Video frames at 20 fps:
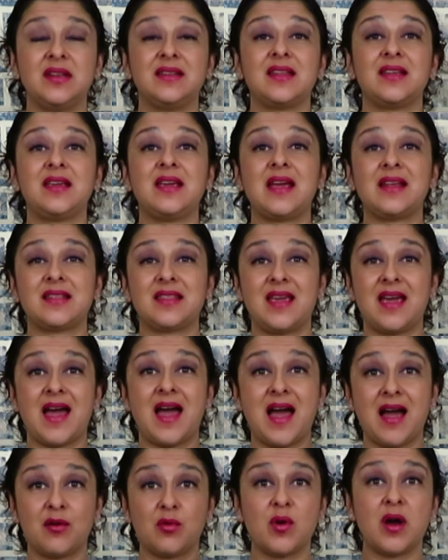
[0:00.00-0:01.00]
ele tem que ter
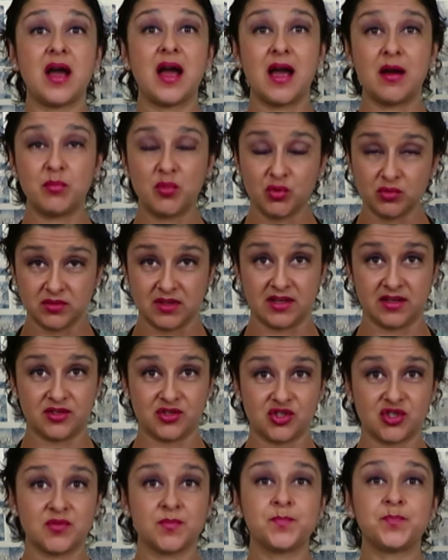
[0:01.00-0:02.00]
água
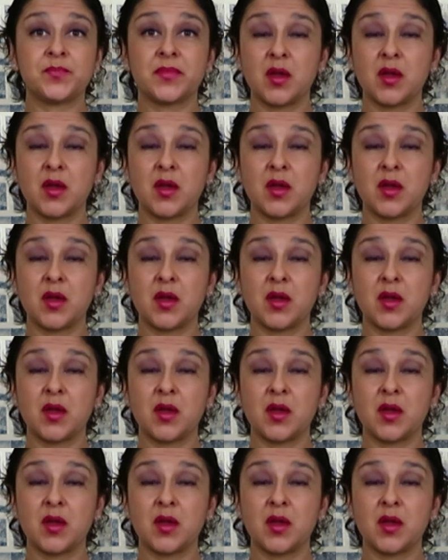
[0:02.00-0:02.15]
abundante.